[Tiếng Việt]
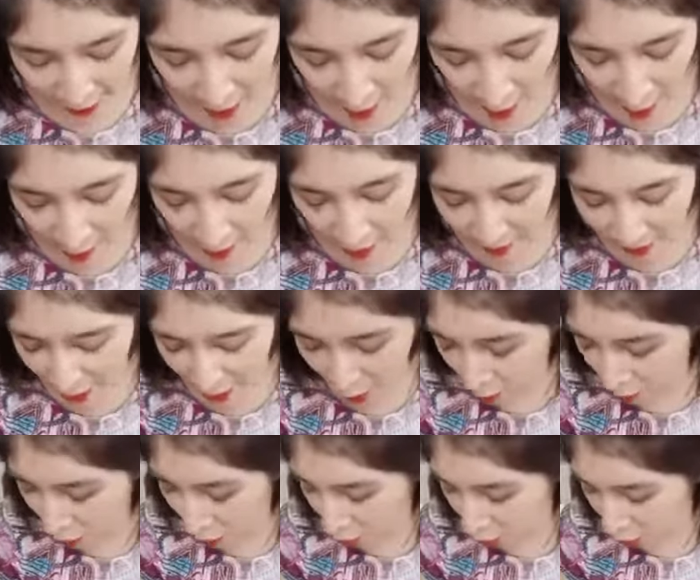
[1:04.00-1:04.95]
nữ mình mang
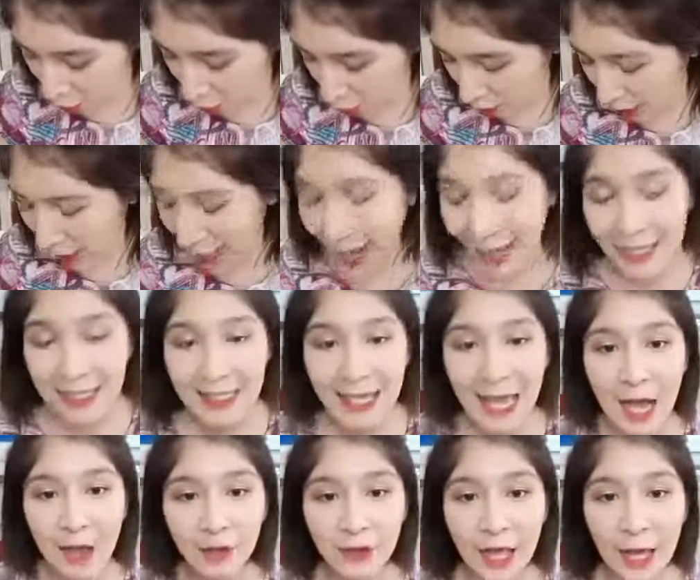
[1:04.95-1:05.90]
cũng được luôn
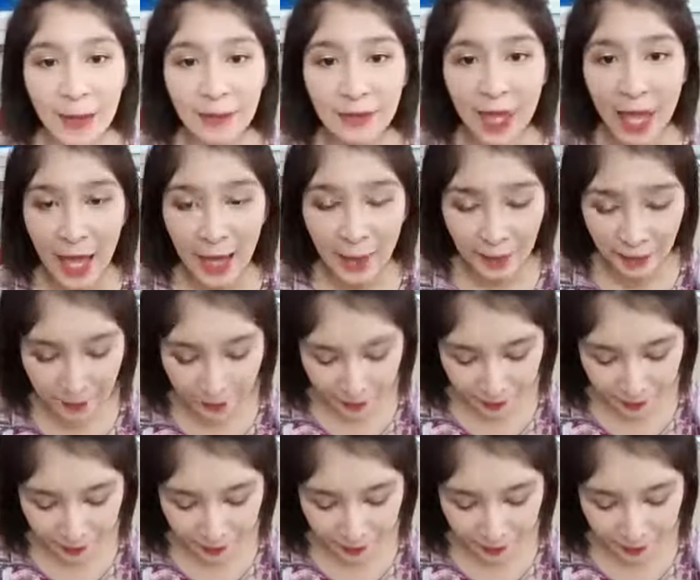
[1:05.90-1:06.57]
2688